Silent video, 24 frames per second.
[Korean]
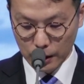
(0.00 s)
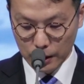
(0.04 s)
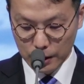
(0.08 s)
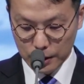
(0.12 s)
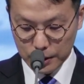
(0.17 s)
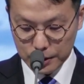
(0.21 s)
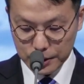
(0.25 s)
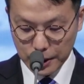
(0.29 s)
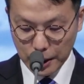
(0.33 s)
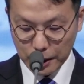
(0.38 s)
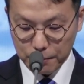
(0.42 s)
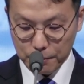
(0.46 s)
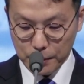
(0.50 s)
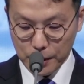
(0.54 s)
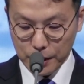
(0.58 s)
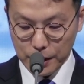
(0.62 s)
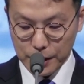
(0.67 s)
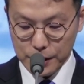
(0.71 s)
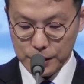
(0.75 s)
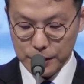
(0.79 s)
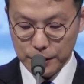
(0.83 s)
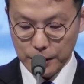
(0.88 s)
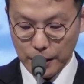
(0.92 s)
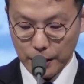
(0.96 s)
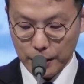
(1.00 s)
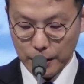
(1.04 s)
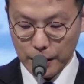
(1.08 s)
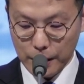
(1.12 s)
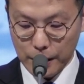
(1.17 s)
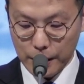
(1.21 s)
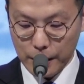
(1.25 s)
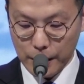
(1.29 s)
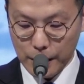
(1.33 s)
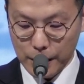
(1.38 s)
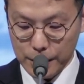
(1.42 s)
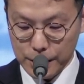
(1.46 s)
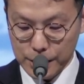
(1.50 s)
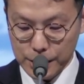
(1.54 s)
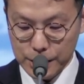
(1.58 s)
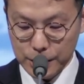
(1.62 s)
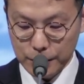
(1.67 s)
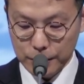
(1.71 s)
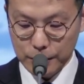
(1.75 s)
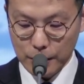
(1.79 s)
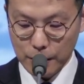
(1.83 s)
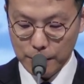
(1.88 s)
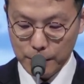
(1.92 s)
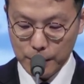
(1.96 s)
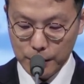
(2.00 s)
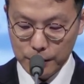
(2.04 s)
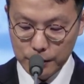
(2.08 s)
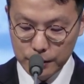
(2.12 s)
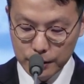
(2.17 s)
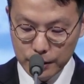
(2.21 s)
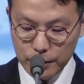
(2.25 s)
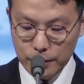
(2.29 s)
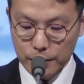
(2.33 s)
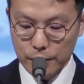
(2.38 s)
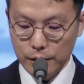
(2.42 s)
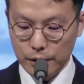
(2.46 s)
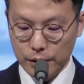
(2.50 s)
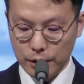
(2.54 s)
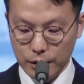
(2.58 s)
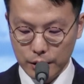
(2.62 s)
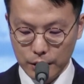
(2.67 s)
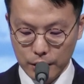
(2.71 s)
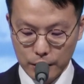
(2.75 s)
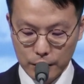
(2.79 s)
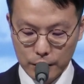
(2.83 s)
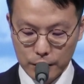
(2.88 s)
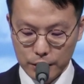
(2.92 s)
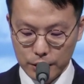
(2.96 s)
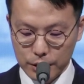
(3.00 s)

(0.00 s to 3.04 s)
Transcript: 생명의 시냇가의 이식됨이 늘